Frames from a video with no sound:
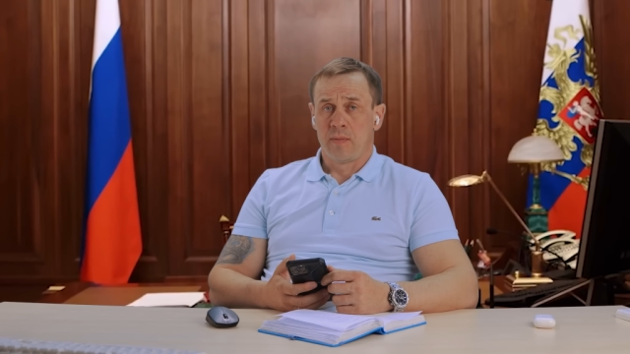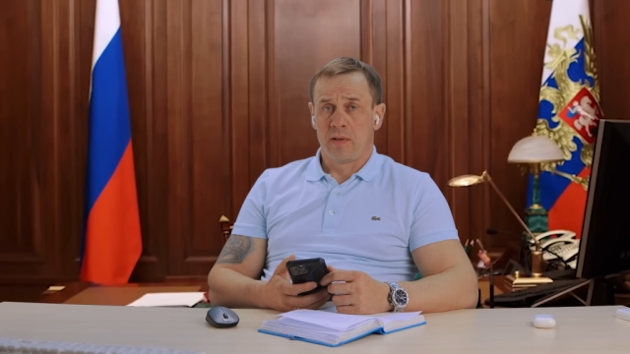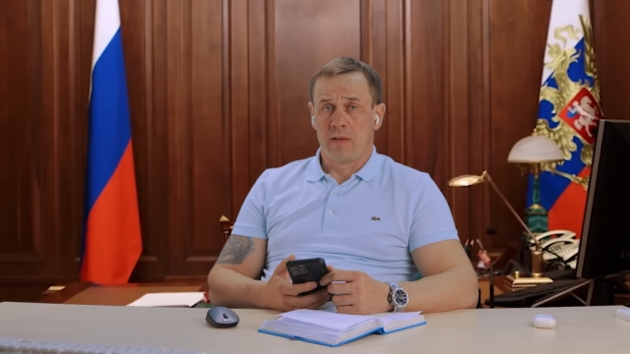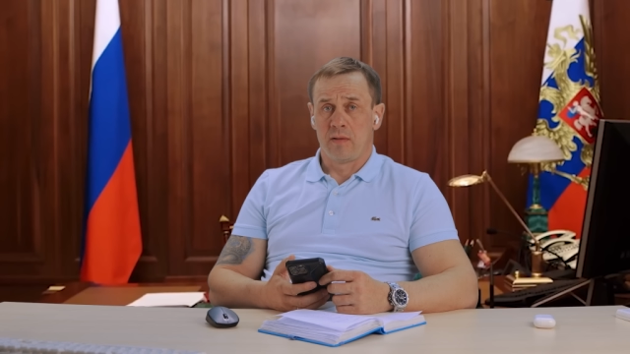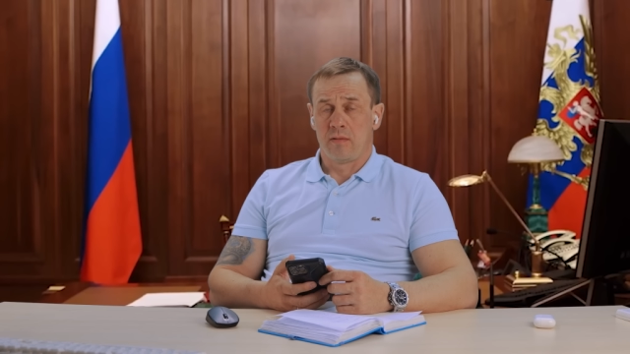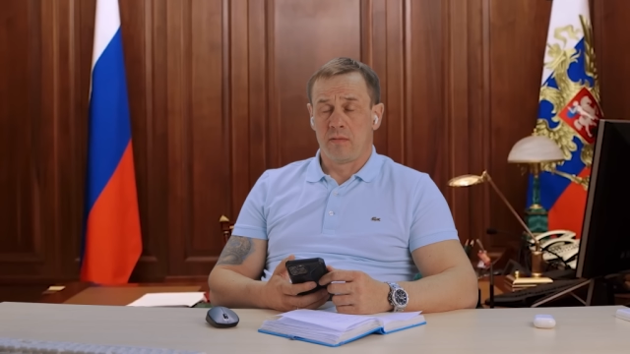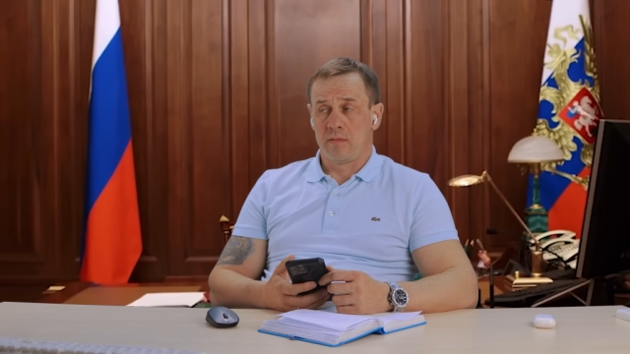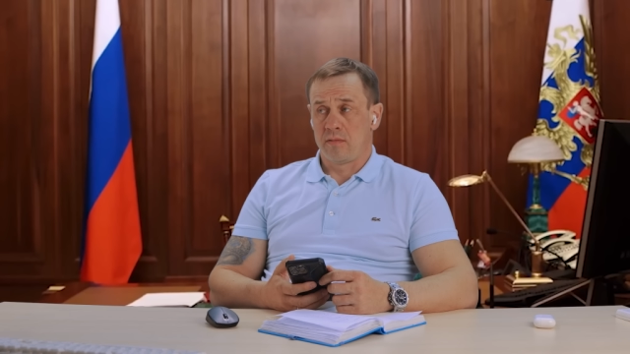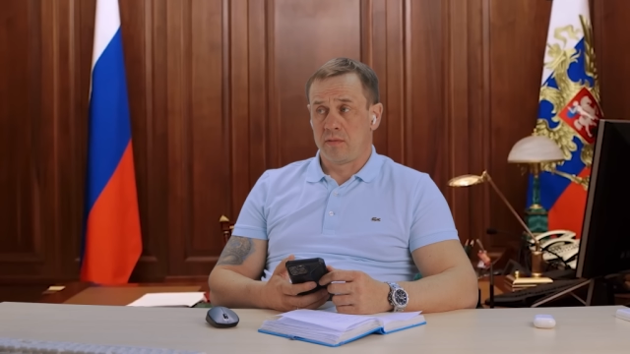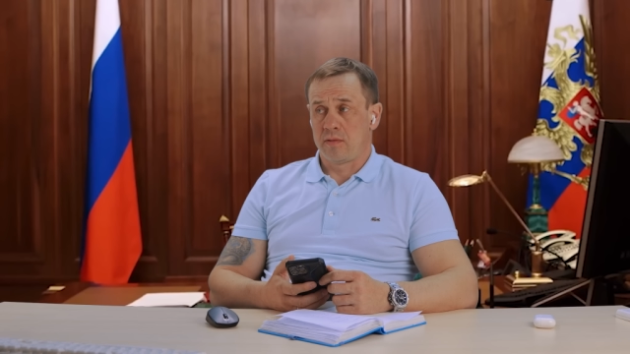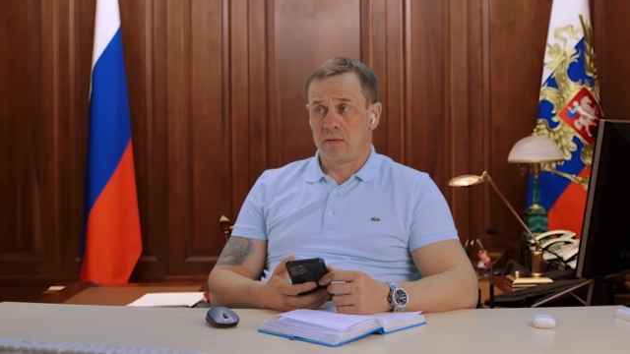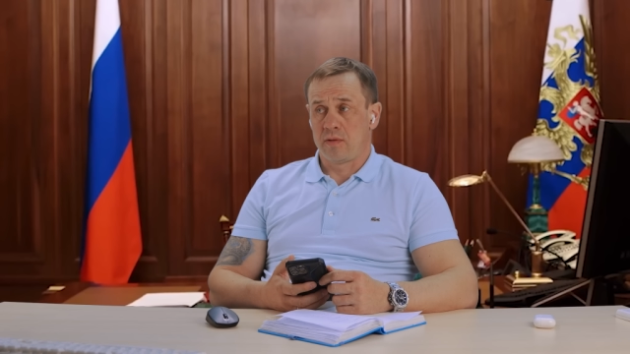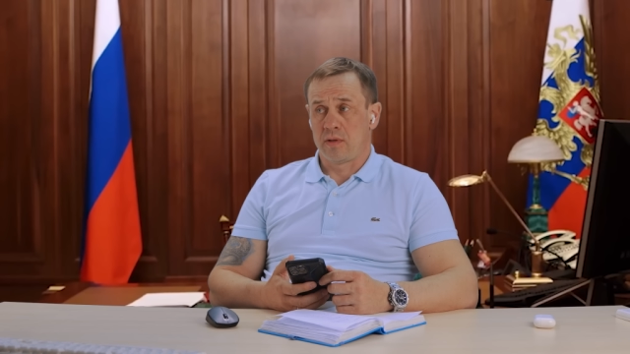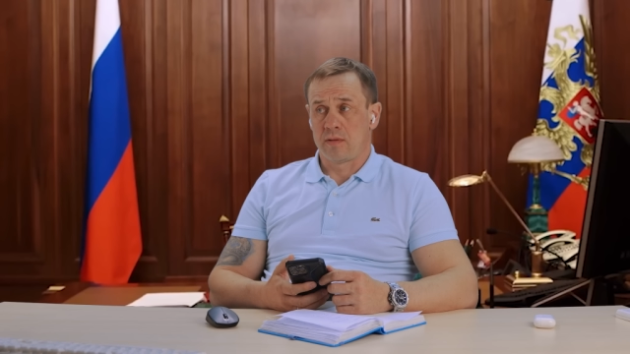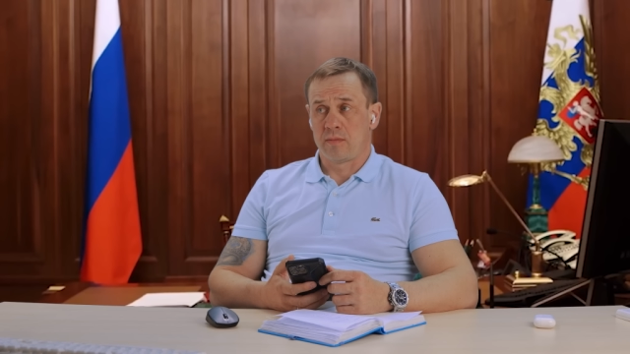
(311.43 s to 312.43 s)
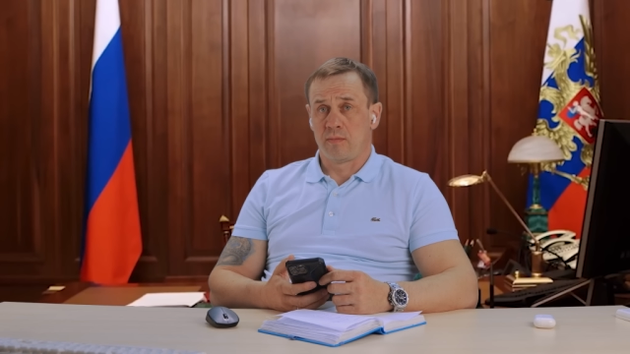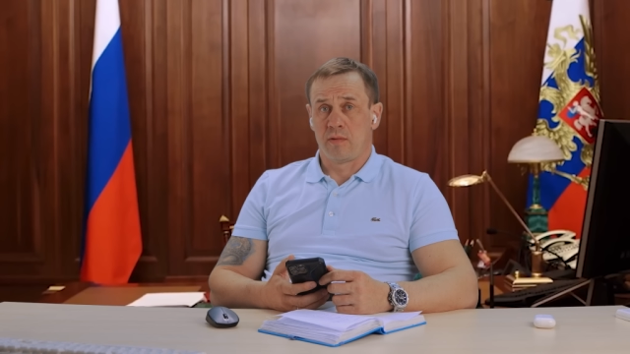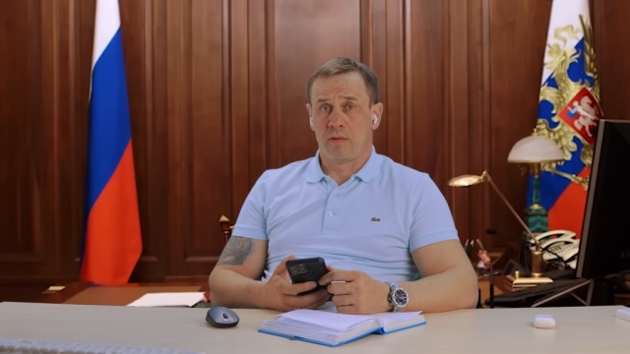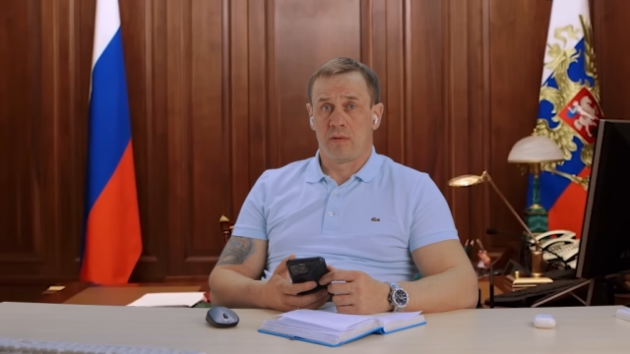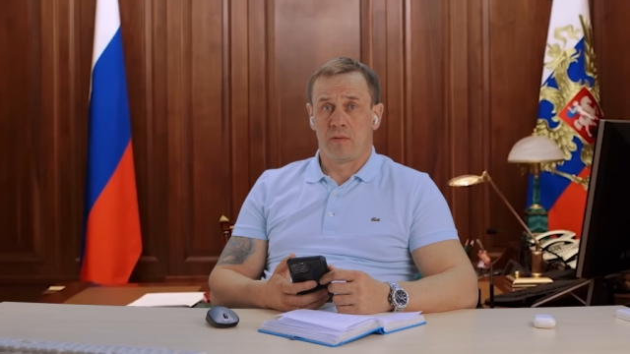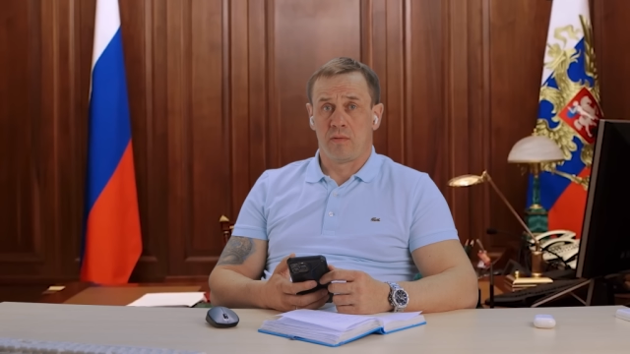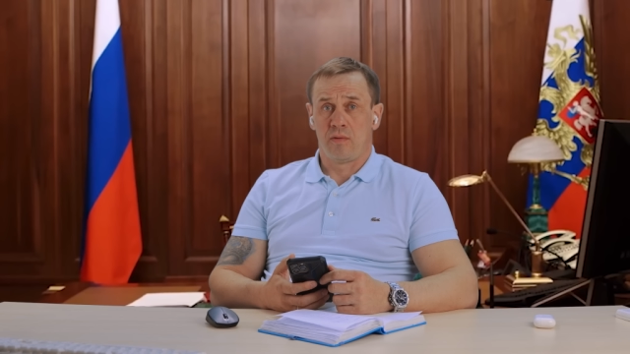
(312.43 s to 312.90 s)
и сейчас
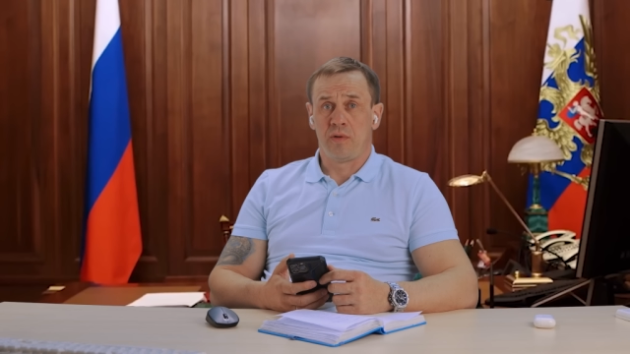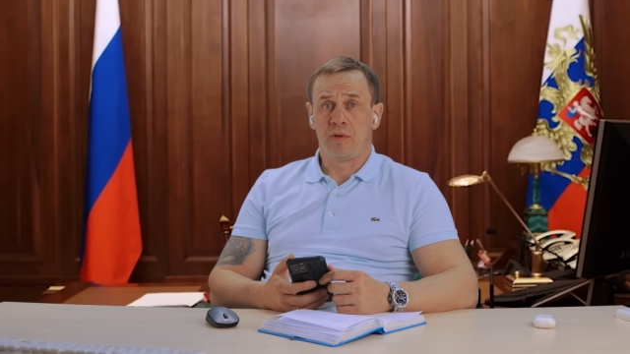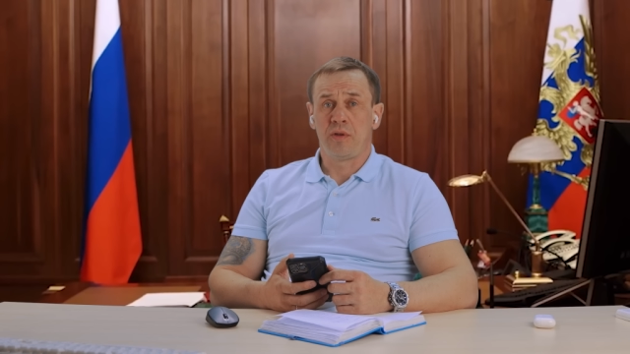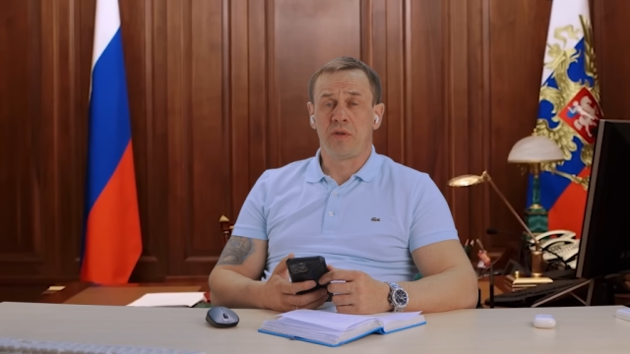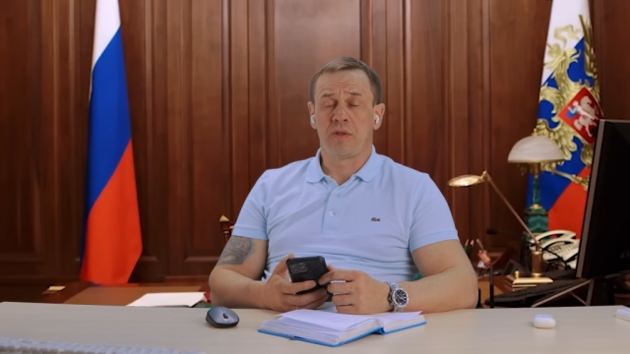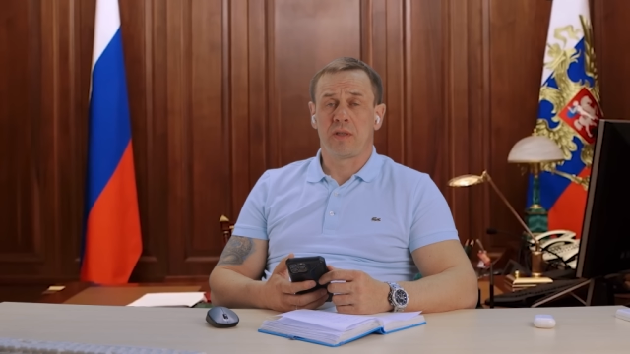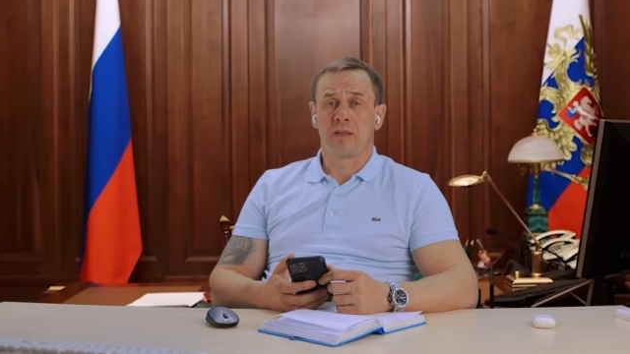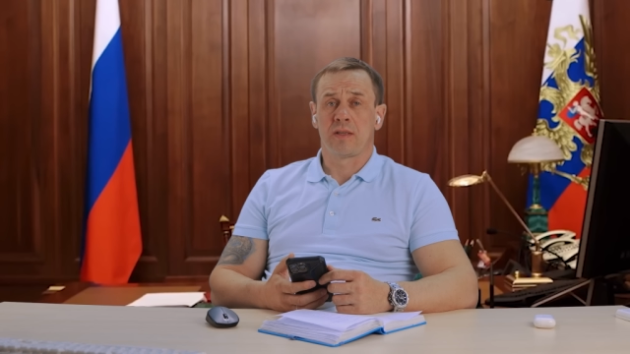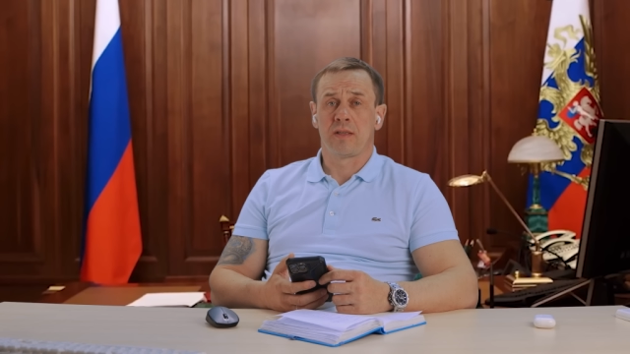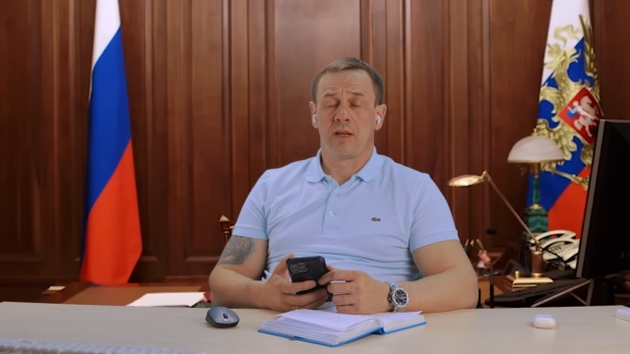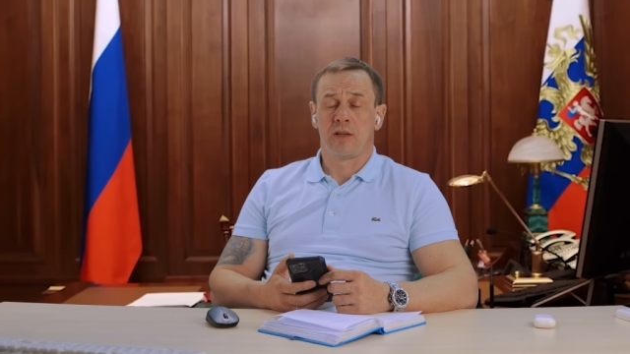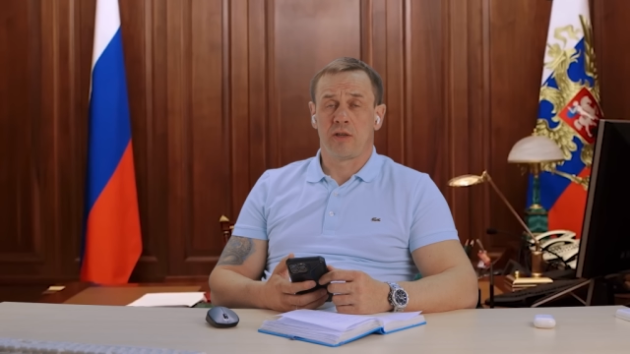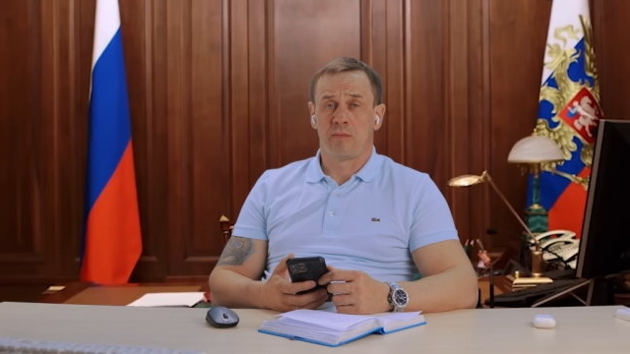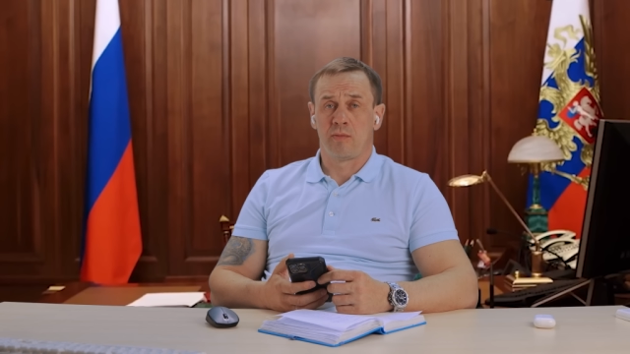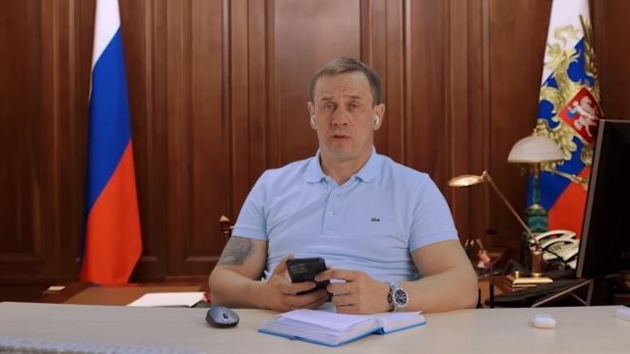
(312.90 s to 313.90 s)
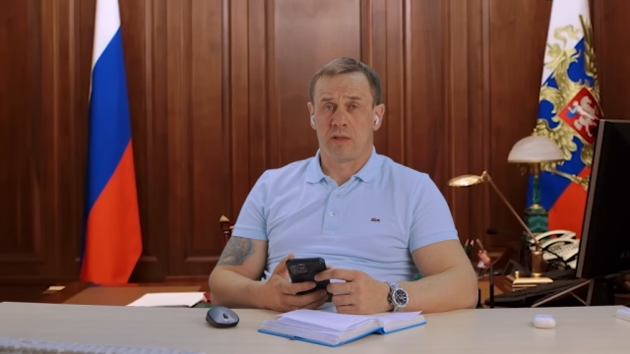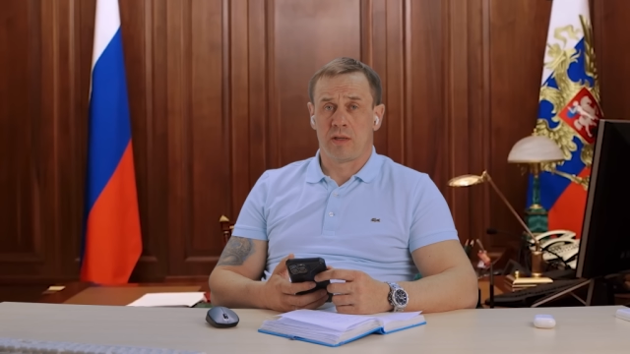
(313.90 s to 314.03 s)
мы о юридически значимых